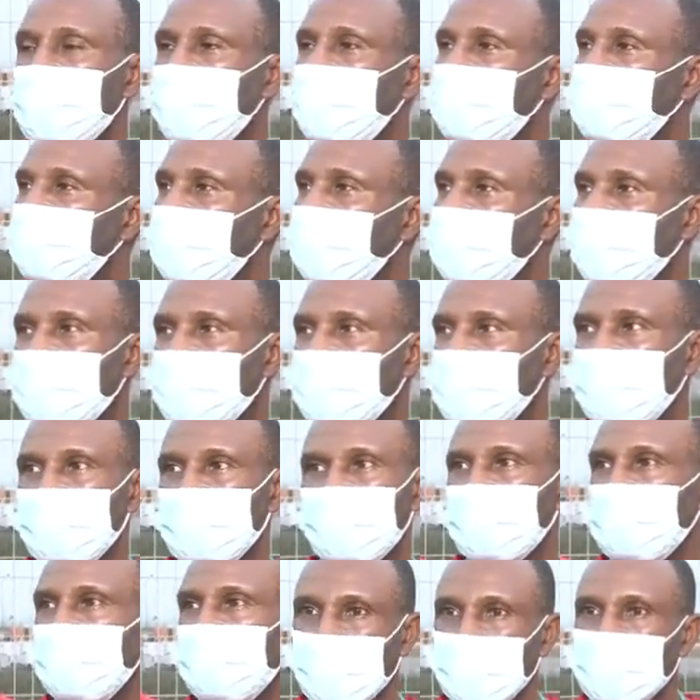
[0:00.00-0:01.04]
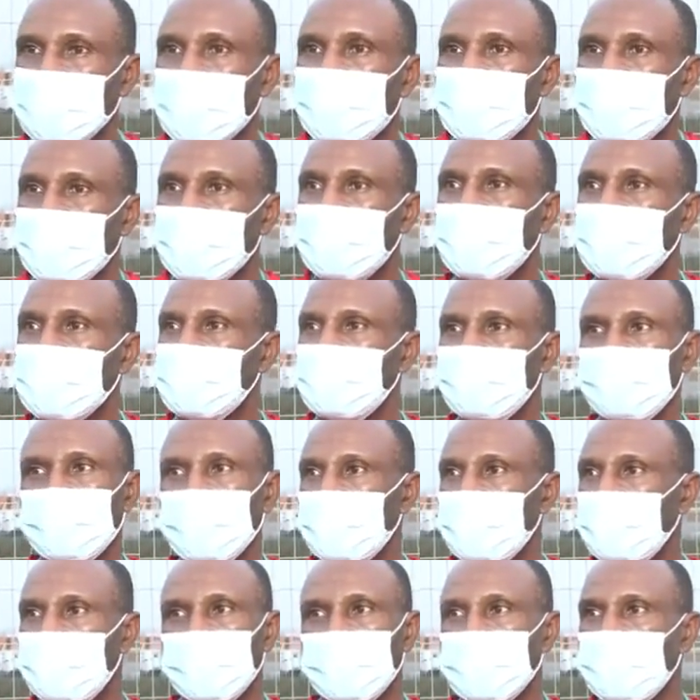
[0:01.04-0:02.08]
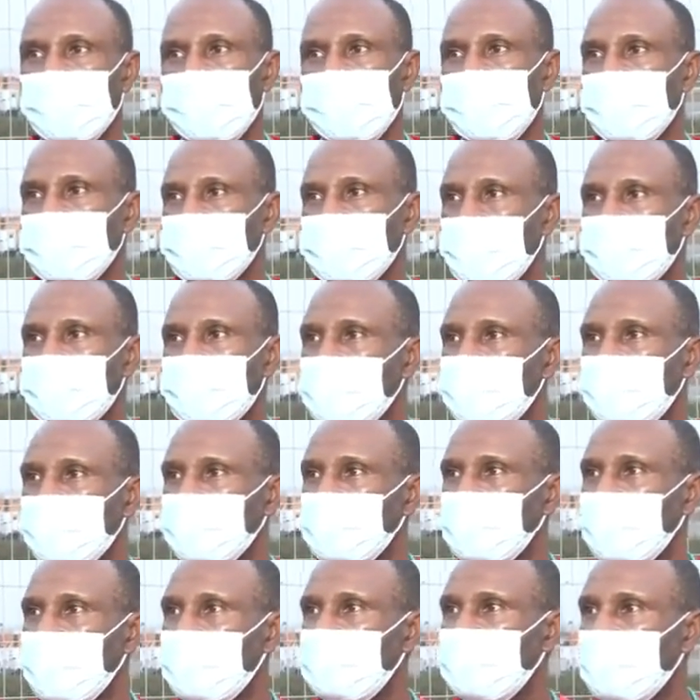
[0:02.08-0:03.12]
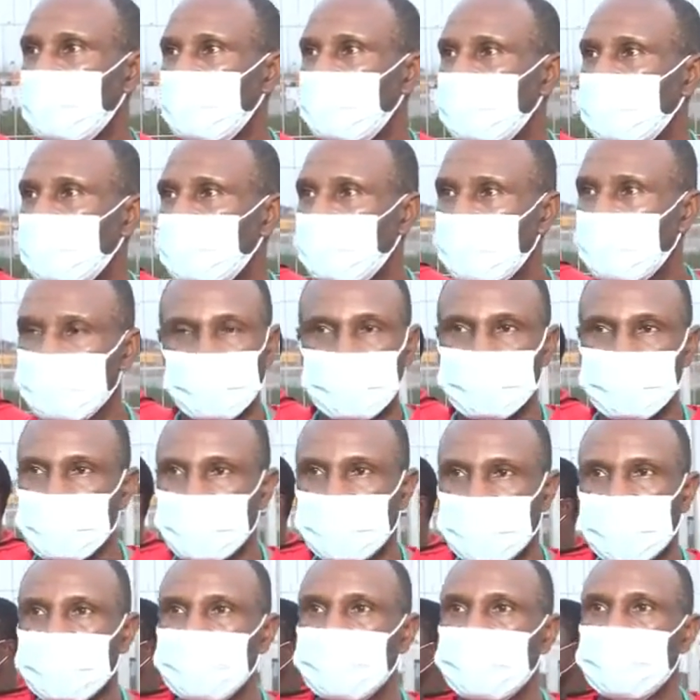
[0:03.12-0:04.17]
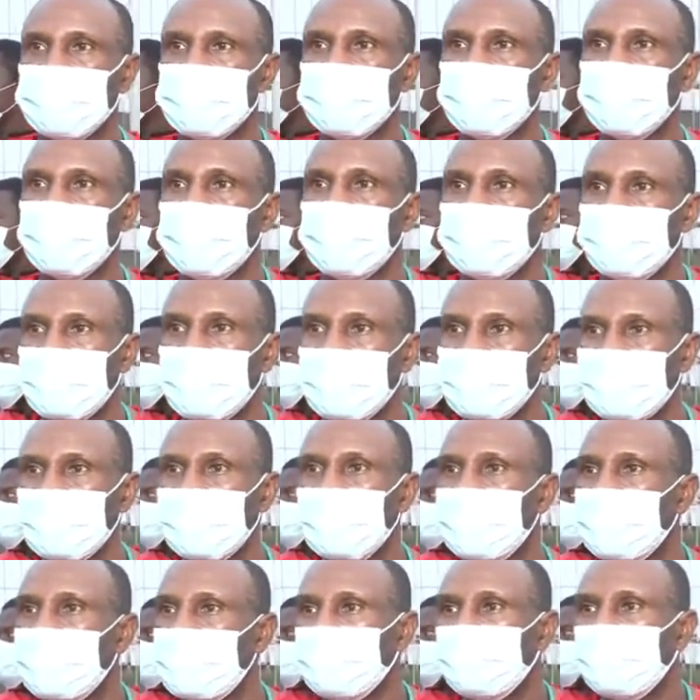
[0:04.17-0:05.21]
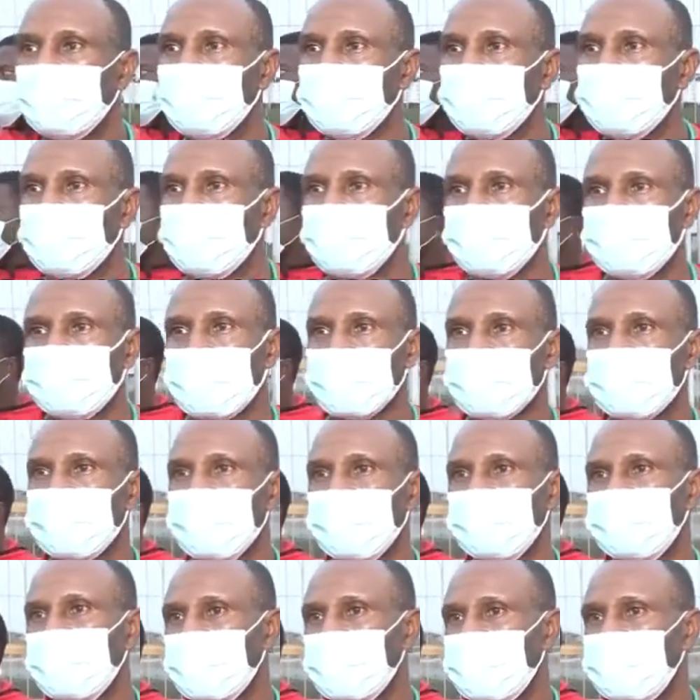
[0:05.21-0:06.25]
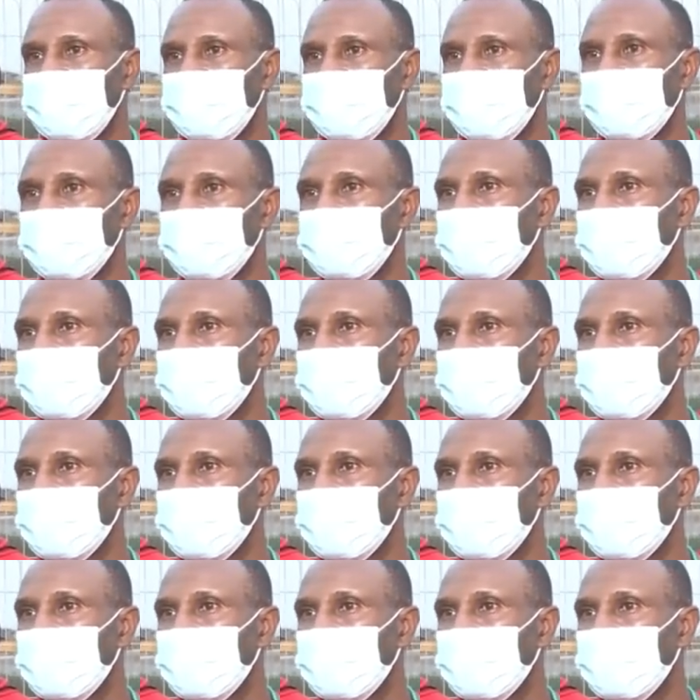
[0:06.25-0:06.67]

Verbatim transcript: confiance c'est tout eza makasi mais ça peu prenable eza makasi baza bazobeta système